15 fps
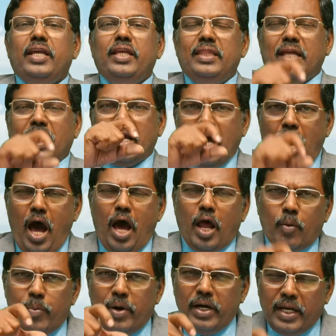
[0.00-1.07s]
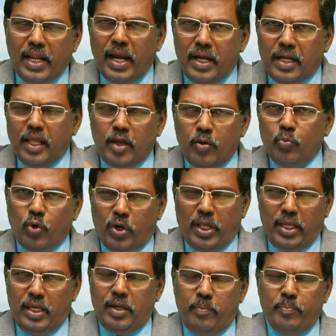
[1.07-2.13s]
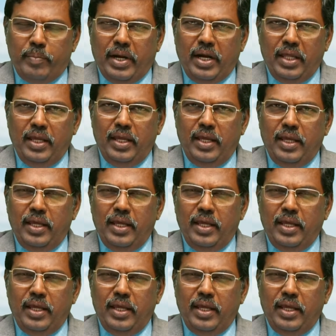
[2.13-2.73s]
இந்த கார்பன் டேட்டிங் முறையின்படி